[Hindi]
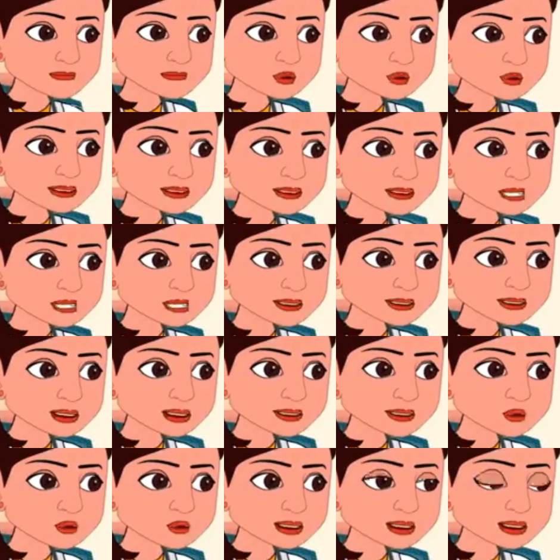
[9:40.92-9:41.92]
मैंने
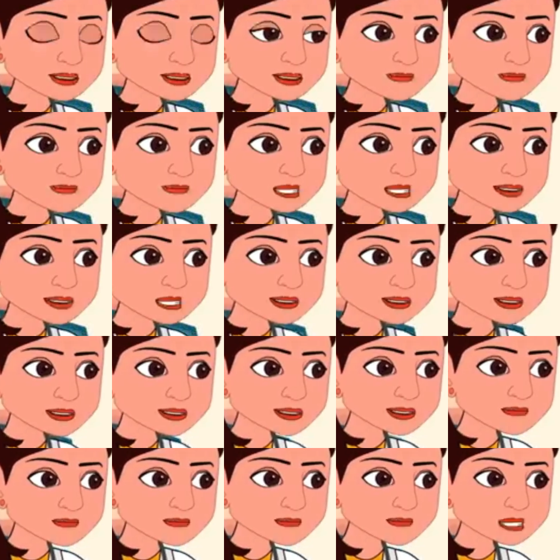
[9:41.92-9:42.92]
शीतल को बहुत अच्छे से
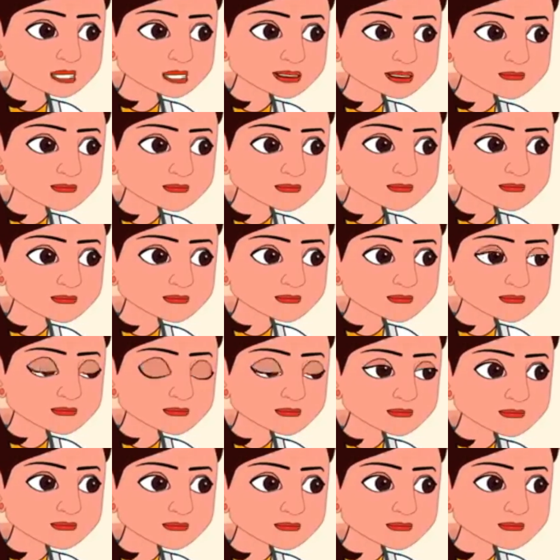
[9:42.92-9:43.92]
चेकअप किया है
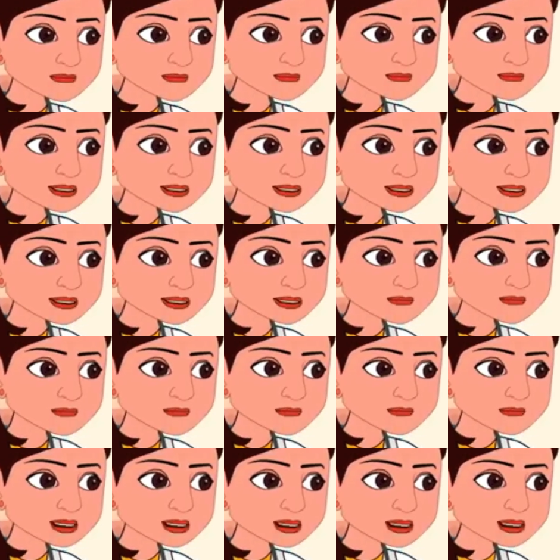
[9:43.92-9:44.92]
देखिए
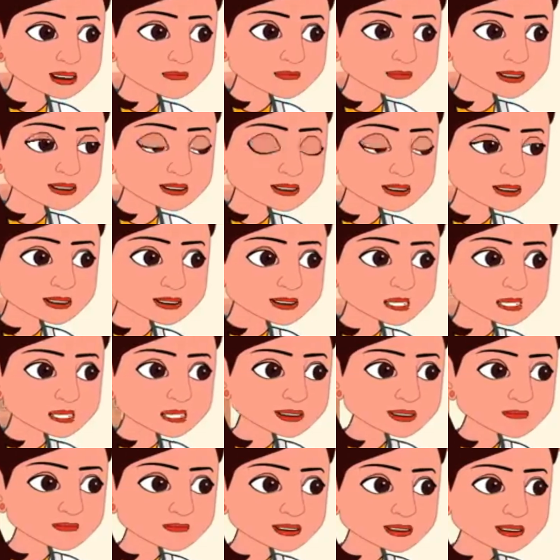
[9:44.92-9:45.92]
बात यह है कि
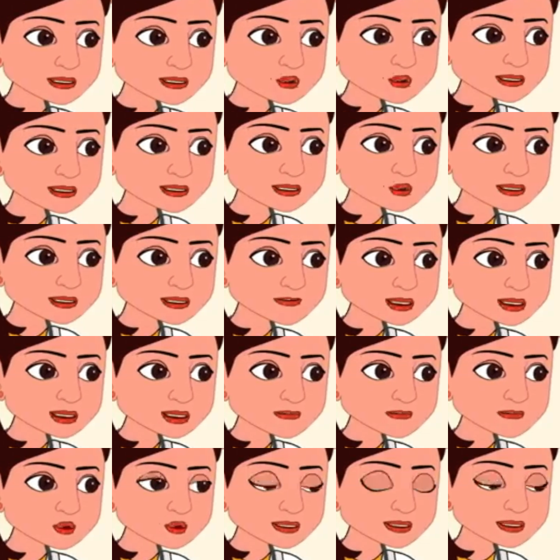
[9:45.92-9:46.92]
शीतल के अंदर
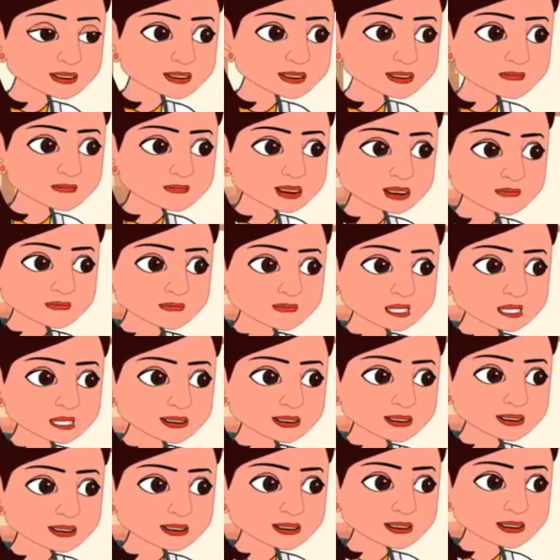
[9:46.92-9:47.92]
माँ बनने की
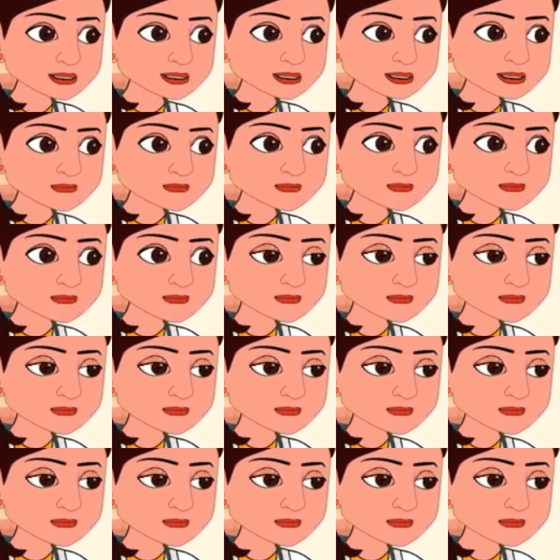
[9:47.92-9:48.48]
कैपेसिटी नहीं है